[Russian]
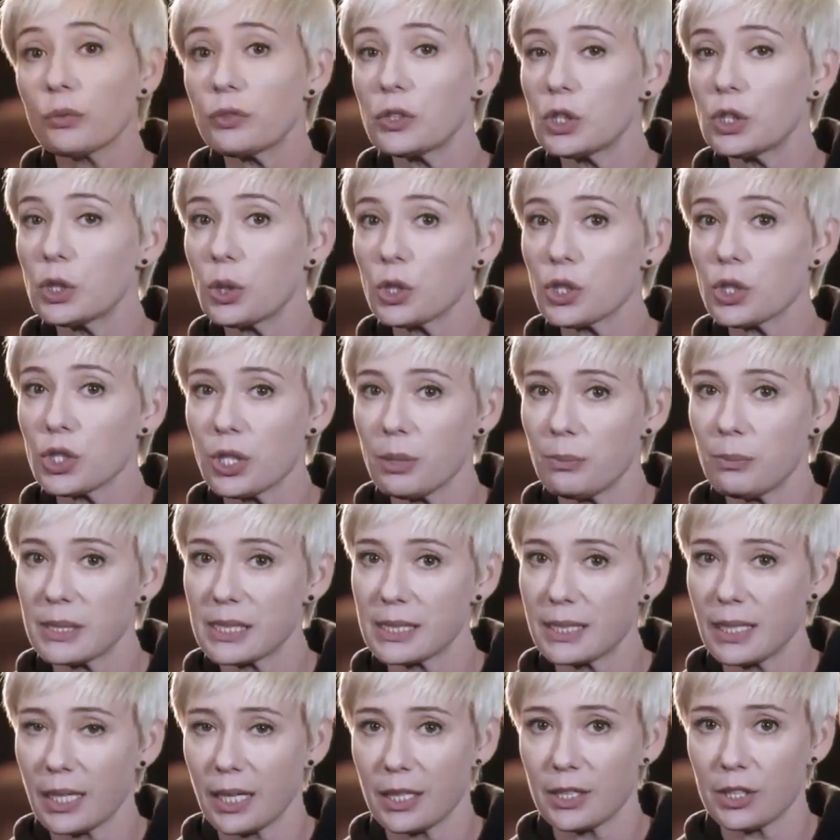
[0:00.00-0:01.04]
но все ж не
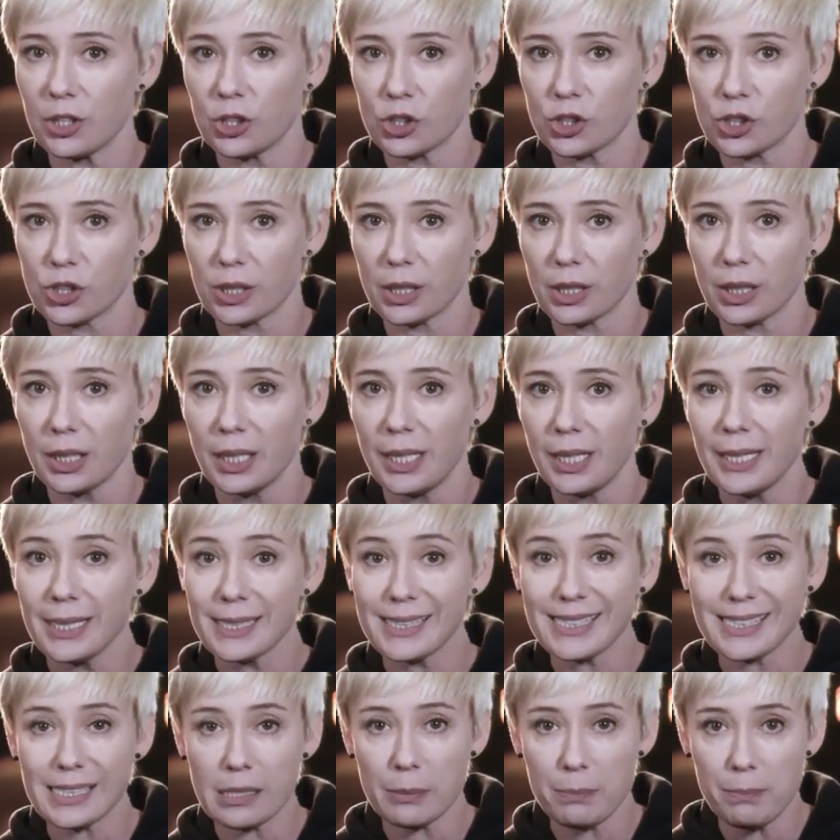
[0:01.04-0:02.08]
безгранично.
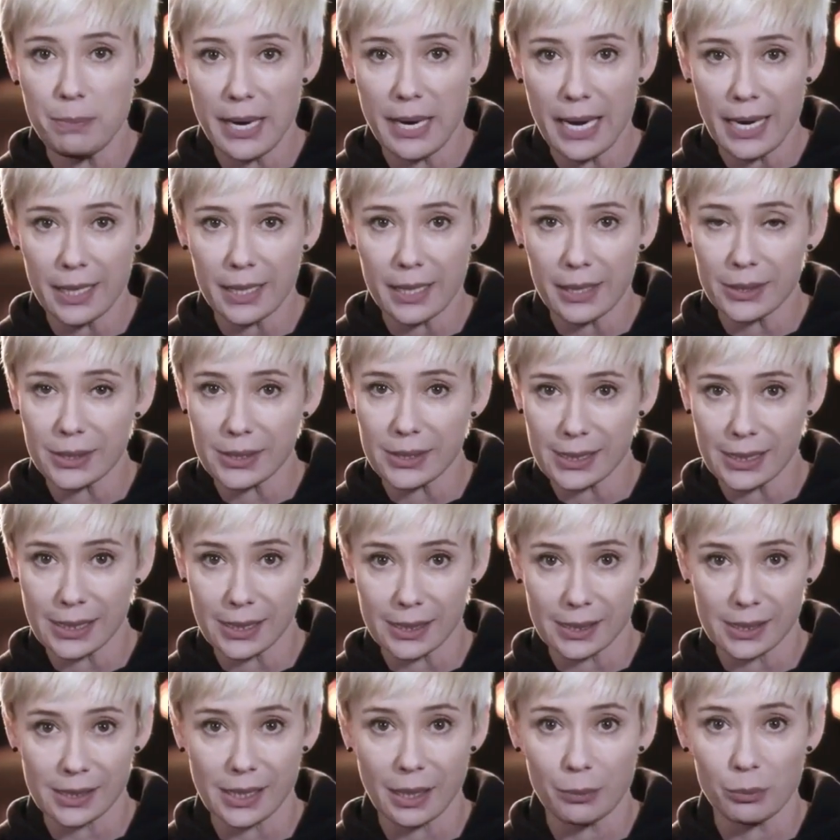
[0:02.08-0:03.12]
Тебе
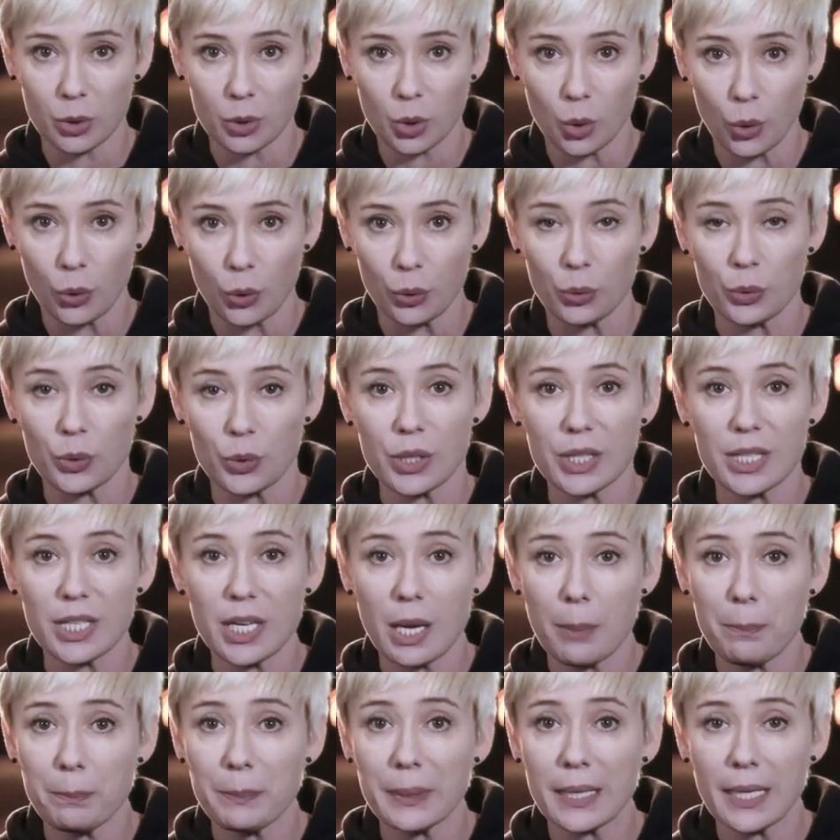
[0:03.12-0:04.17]
идти со мною
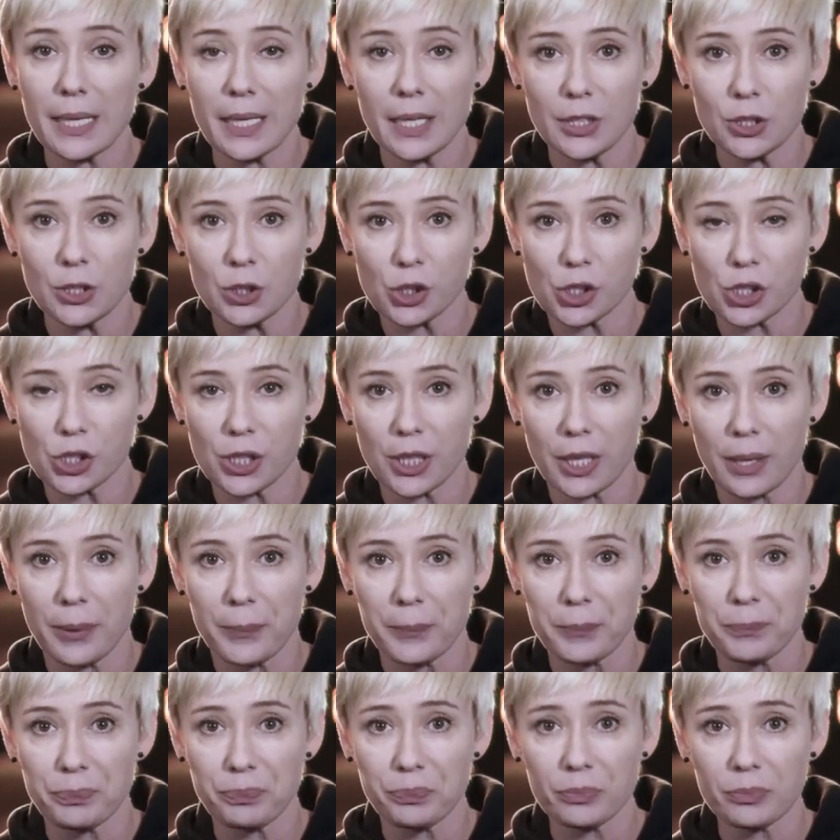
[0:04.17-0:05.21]
неприлично.
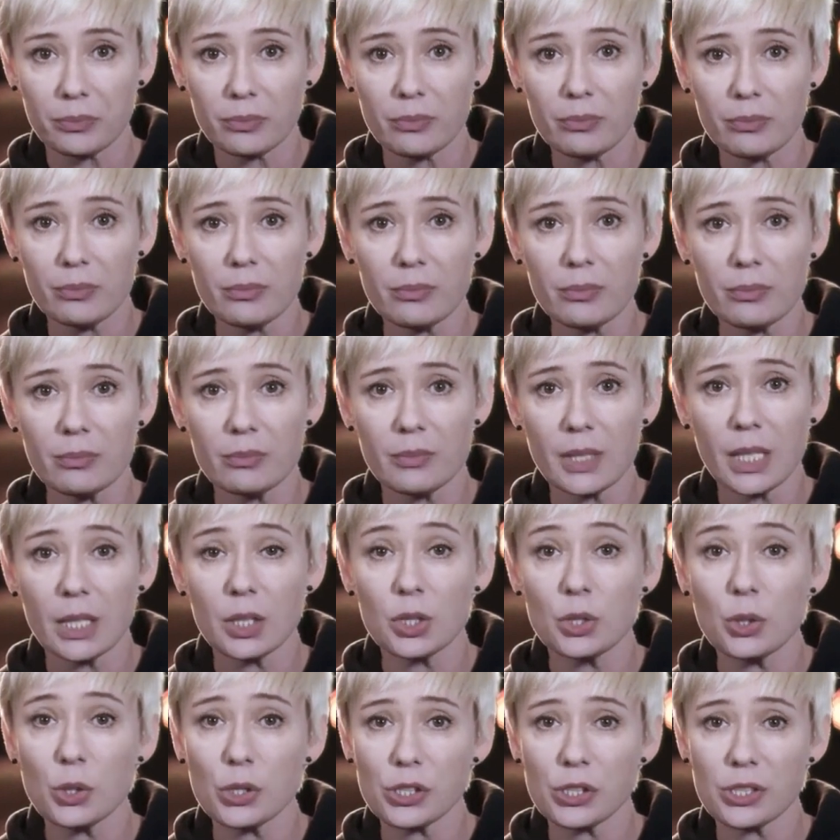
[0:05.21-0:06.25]

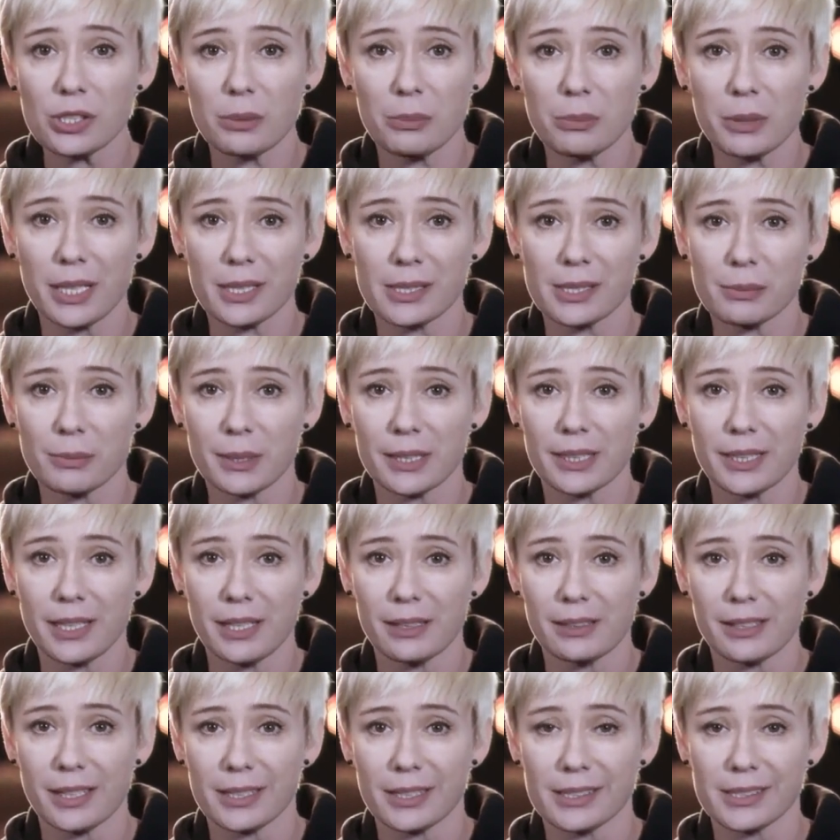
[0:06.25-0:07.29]
Дождь на меня
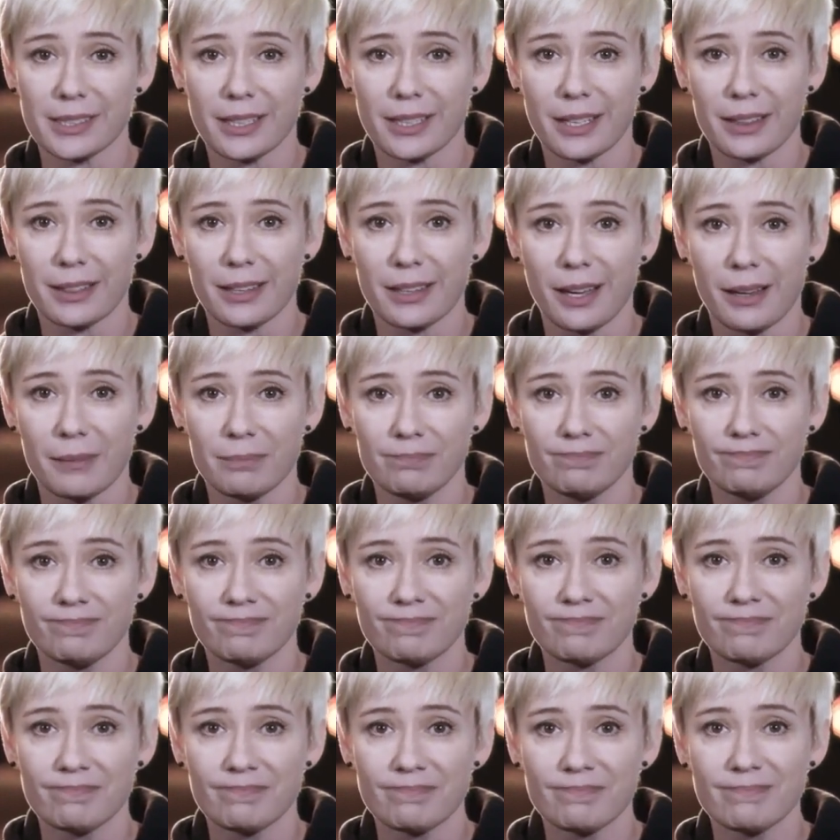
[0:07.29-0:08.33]
смотрел, как сирота.
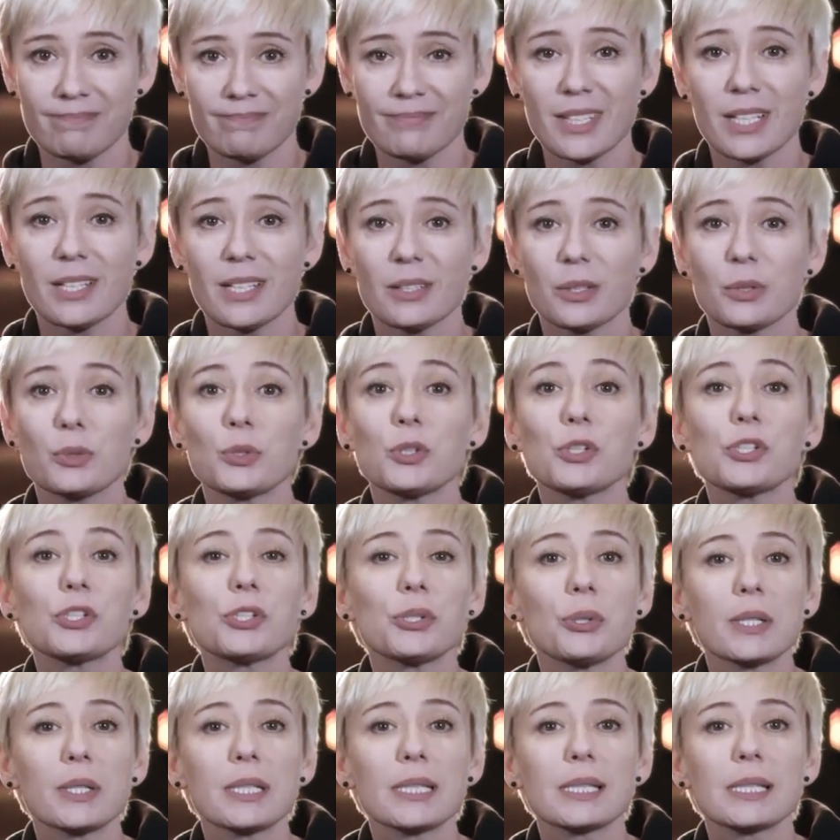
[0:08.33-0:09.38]
«Ну,
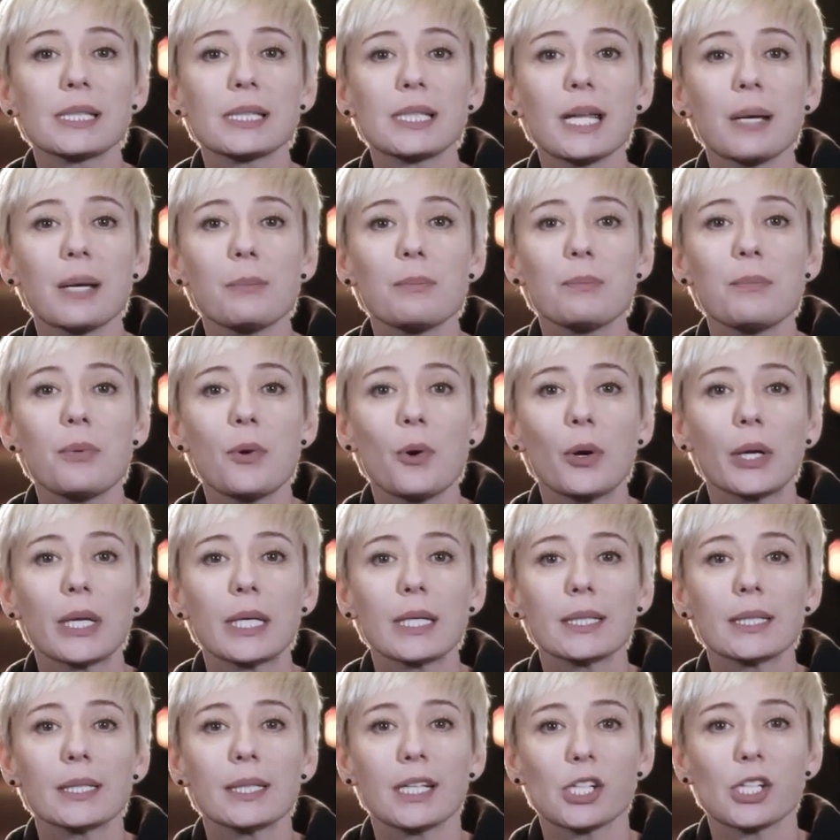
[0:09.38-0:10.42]
черт с
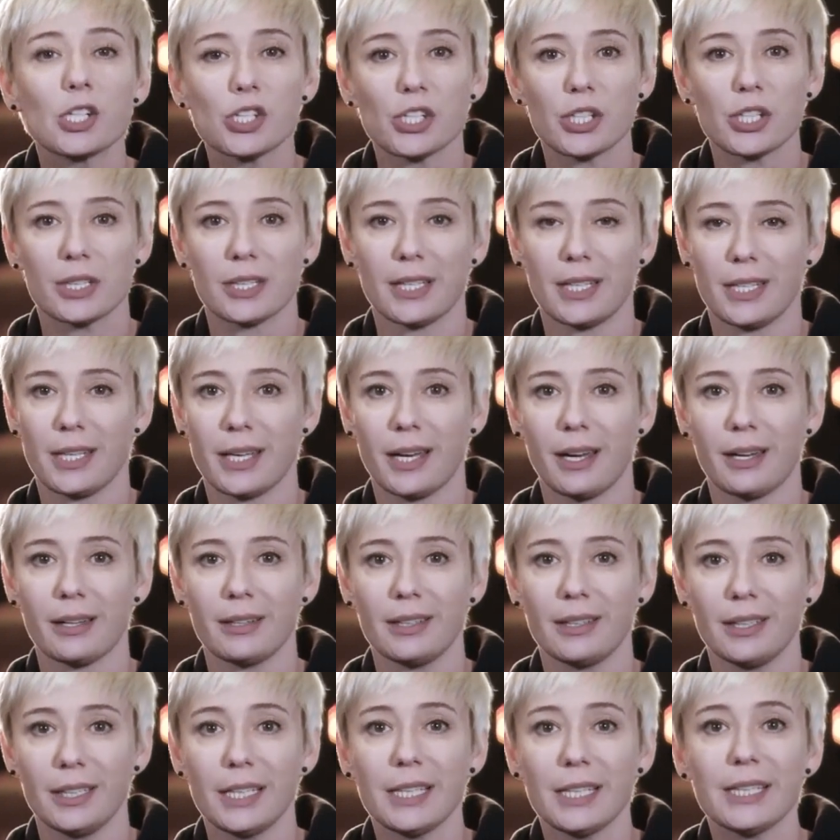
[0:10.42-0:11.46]
тобой!» — решила я.
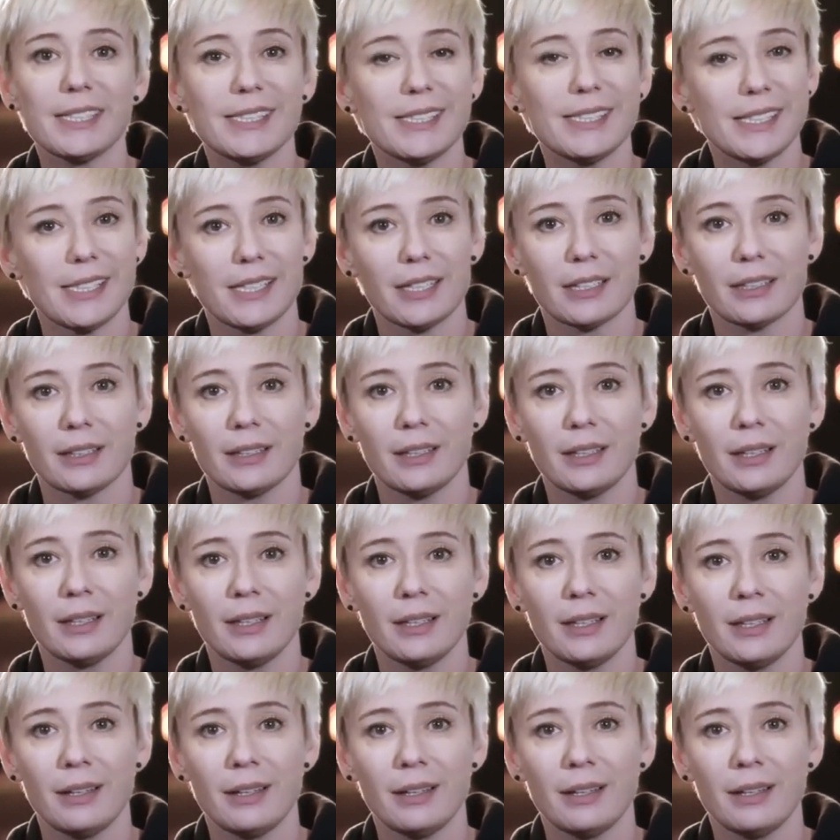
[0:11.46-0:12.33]
«Иди!